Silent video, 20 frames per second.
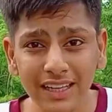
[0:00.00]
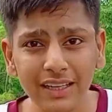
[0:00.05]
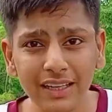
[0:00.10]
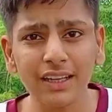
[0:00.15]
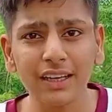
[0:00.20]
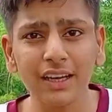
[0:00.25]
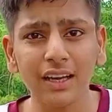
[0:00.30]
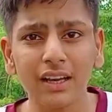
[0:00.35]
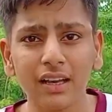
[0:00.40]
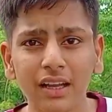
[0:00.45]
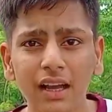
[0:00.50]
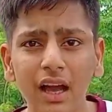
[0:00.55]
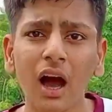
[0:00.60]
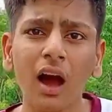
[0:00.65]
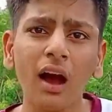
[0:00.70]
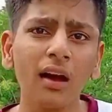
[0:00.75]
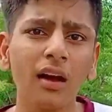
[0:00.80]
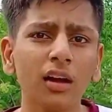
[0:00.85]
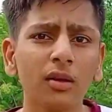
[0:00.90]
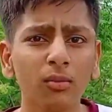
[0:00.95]
डिलीट नहीं करनी है
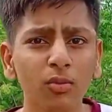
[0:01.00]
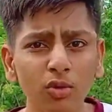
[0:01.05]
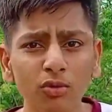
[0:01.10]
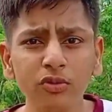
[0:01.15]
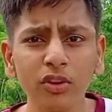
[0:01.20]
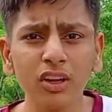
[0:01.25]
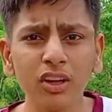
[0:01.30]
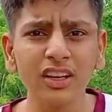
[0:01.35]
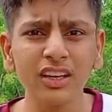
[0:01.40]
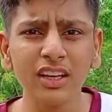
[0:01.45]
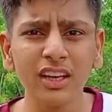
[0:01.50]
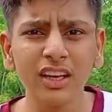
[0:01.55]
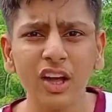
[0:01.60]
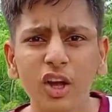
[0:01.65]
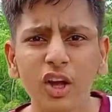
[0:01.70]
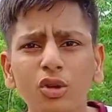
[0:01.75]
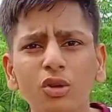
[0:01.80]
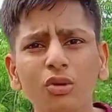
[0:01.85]
हाँ अगर रिमूव करनी है